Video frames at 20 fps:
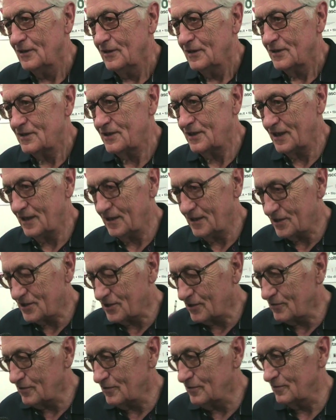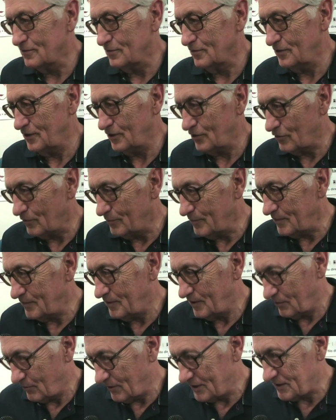si rendesse conto di
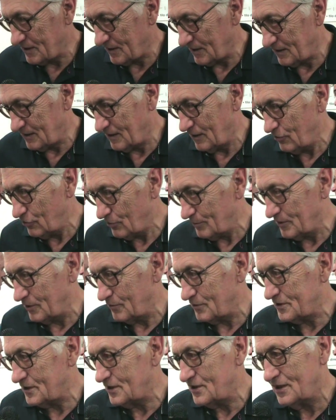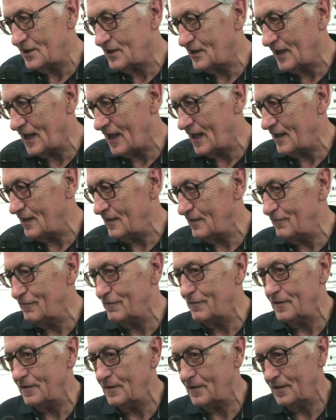di questa, del nome di questa città
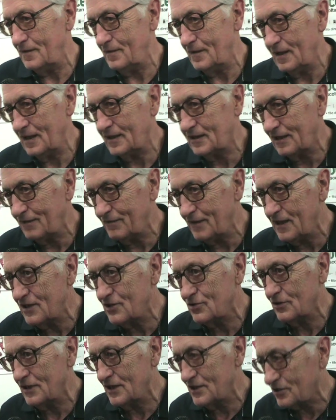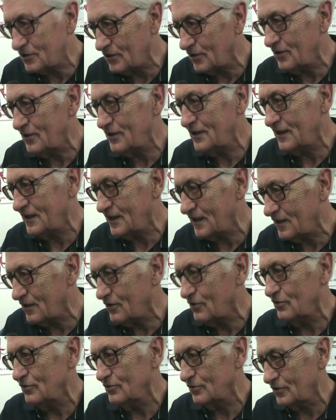in, in, eh, attraverso le storie che
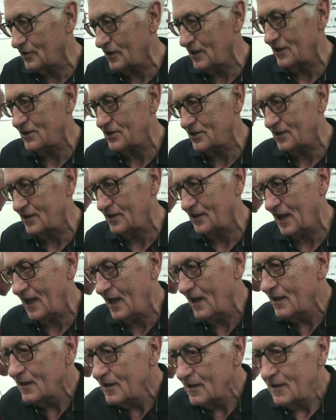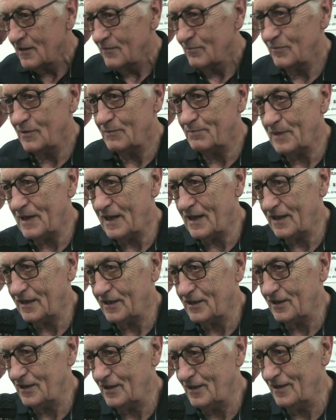racconto della città mi pare
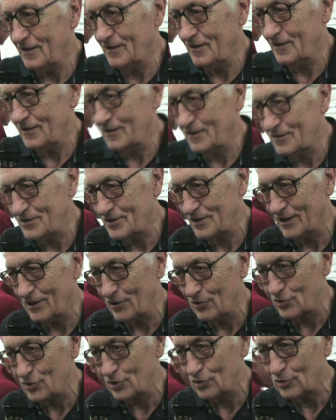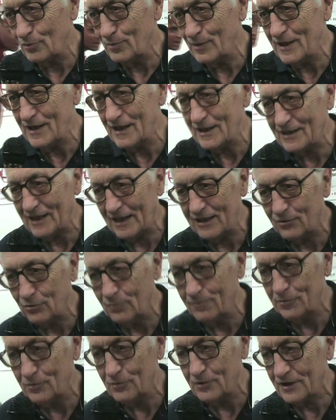che eh, sia riuscito bene, tanto
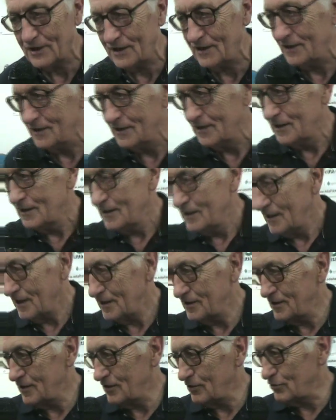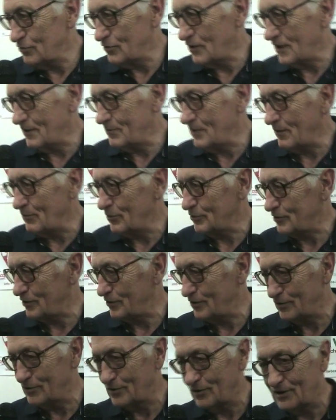più che addirittura l'abbiamo
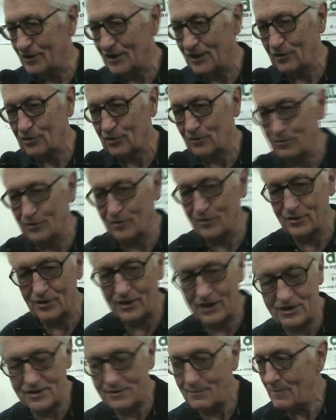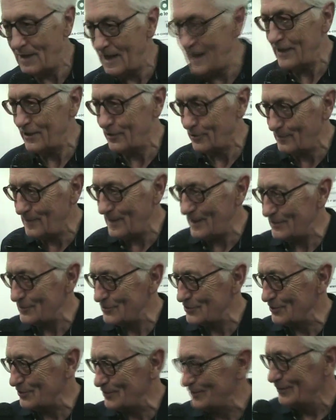tradotto in dialetto bolognese, mai
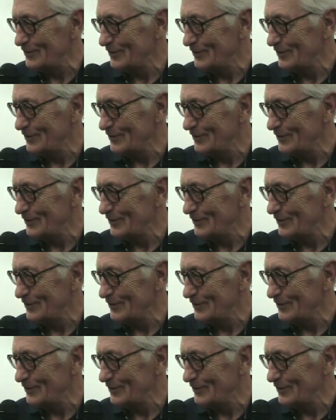romanzo